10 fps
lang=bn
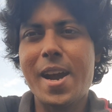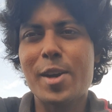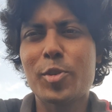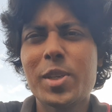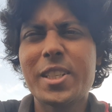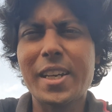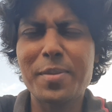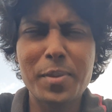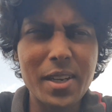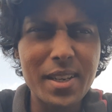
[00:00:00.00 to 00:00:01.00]
আসলে শাকিব
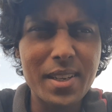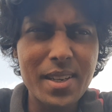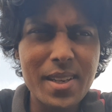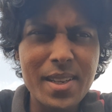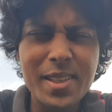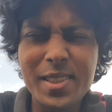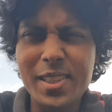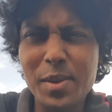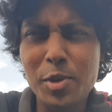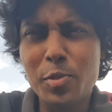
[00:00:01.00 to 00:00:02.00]
খানের
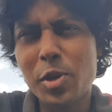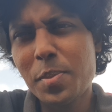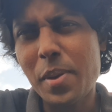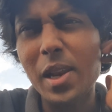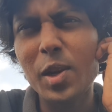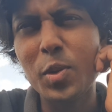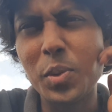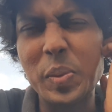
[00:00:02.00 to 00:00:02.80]
সিনেমার ভয়ে পালালো